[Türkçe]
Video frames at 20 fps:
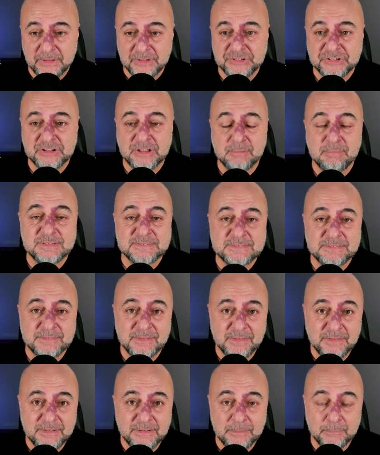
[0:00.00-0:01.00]
açıklaması
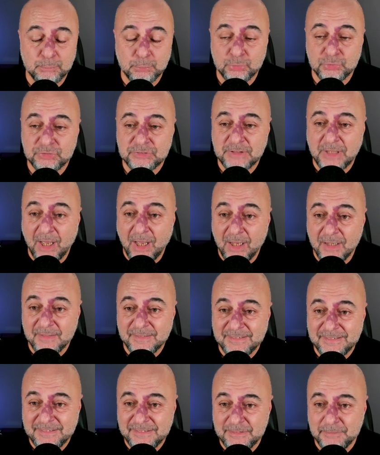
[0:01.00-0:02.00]
dedi ki bu
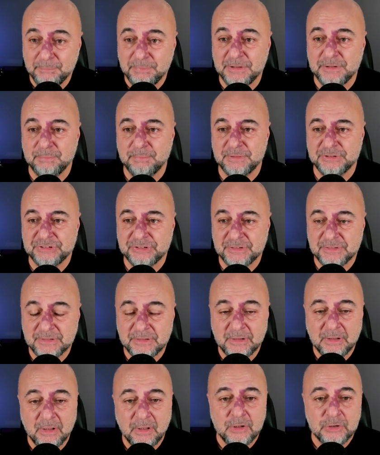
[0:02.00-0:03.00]
tarihi bir
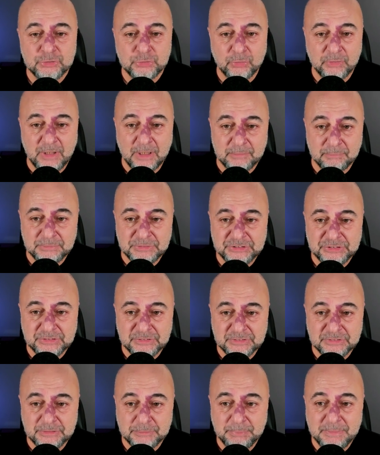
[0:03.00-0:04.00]
başarı Son 60
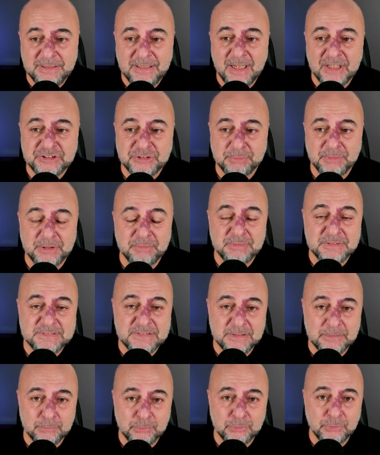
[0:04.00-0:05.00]
yıldır binlerce bilim
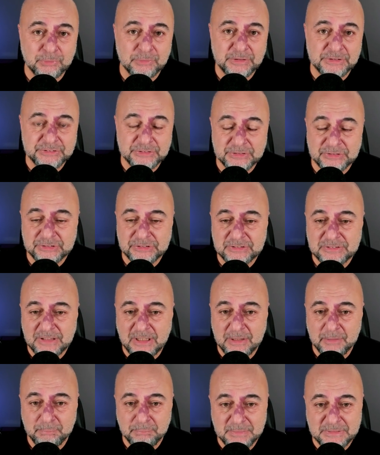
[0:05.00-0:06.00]
insanı bu konuda
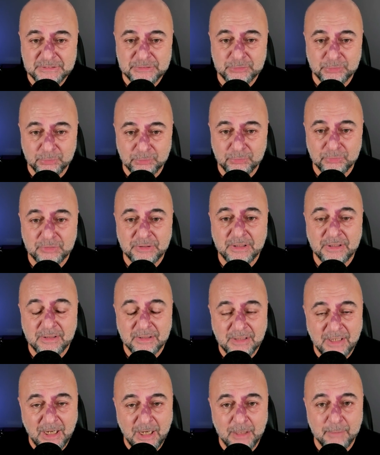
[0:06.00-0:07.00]
çalıştılar. Biz sonunda
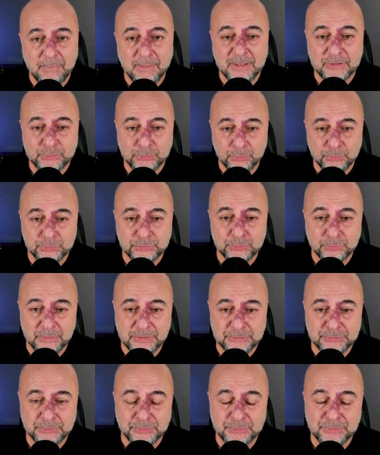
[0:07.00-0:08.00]
galiba sonuca
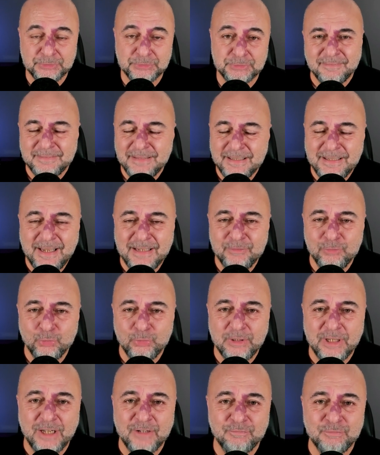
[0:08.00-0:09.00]
ulaşıyoruz. Neden
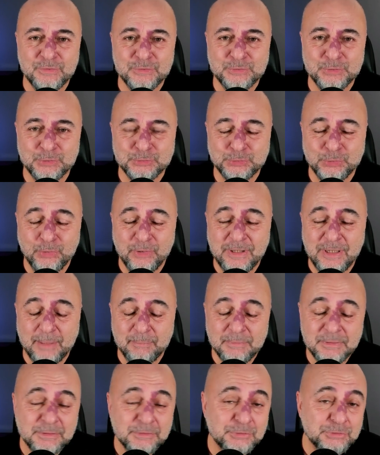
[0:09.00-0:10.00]
nükleer füzyon çok
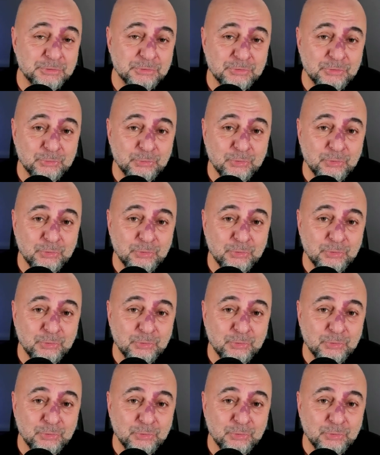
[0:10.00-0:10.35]
önemli? Çünkü